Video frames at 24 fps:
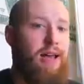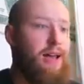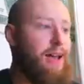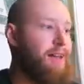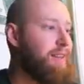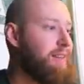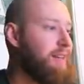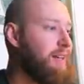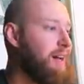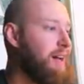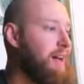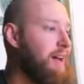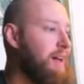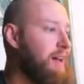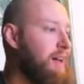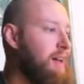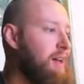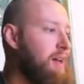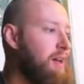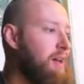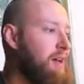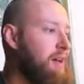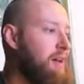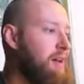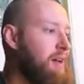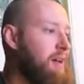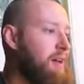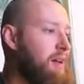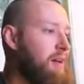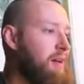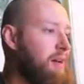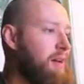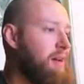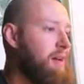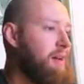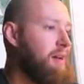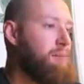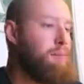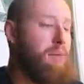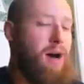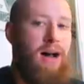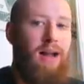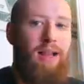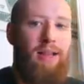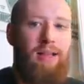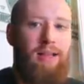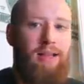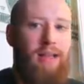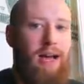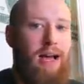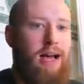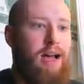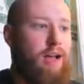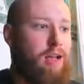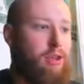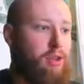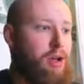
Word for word: это э, мало, да,